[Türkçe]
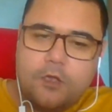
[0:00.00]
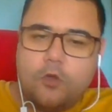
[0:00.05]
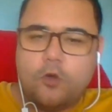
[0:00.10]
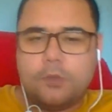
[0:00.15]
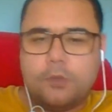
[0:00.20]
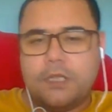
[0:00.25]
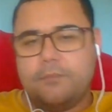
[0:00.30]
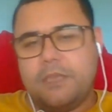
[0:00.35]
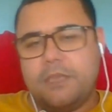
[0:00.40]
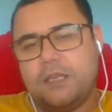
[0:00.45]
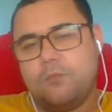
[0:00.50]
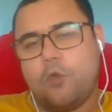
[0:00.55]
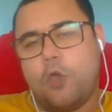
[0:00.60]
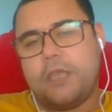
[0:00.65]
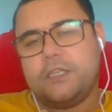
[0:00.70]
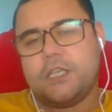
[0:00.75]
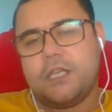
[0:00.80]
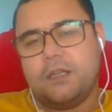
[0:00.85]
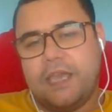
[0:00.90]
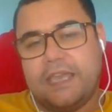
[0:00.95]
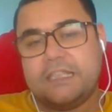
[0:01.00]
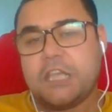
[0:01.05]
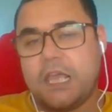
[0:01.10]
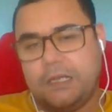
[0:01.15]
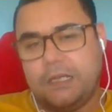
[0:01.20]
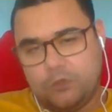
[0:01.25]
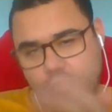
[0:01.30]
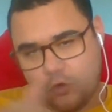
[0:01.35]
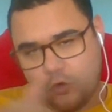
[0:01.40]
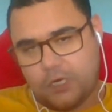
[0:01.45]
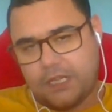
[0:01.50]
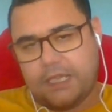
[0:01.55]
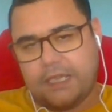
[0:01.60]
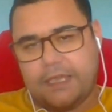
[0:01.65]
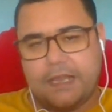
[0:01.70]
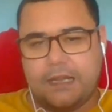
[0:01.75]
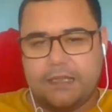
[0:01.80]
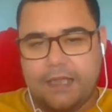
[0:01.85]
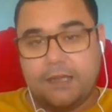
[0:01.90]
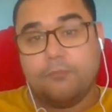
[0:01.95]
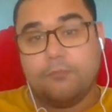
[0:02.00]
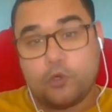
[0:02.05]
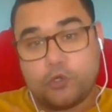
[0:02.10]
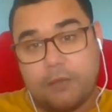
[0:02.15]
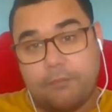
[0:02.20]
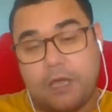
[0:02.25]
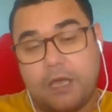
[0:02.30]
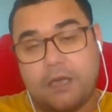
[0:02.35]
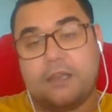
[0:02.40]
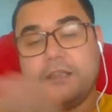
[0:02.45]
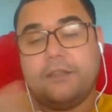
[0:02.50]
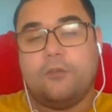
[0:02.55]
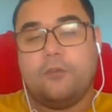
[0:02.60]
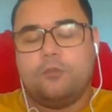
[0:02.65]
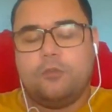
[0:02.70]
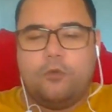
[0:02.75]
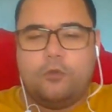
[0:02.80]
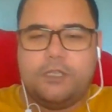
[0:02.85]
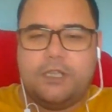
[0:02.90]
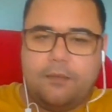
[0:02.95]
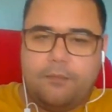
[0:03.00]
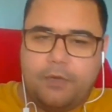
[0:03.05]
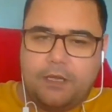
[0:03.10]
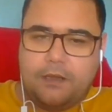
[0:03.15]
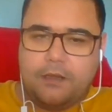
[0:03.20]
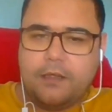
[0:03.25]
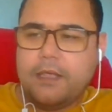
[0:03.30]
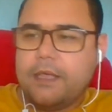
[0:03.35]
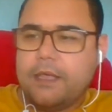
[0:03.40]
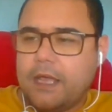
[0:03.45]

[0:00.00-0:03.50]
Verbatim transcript: Öbürüne mihri müeccel, ecel sonradan gelen yani boşanma halinde ödenen para.